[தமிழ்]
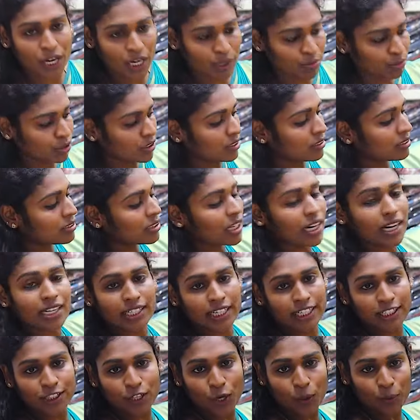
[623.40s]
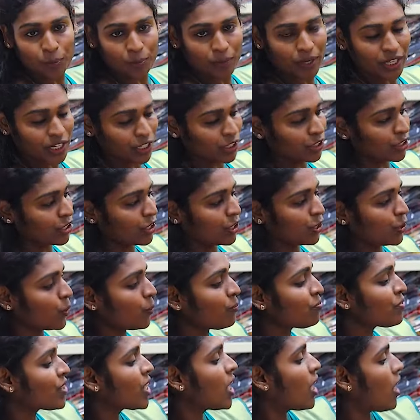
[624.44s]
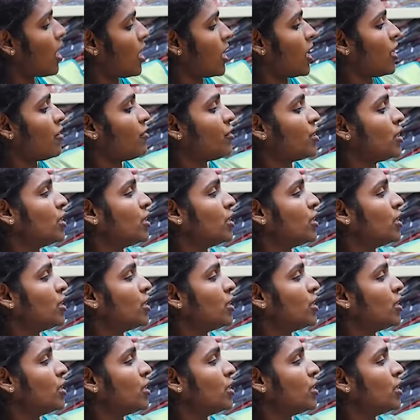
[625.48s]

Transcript: பார்க்கும்போது ஸ்கர்ட் அண்ட் டாப் மாதிரி தெரியும் ஆனால் அது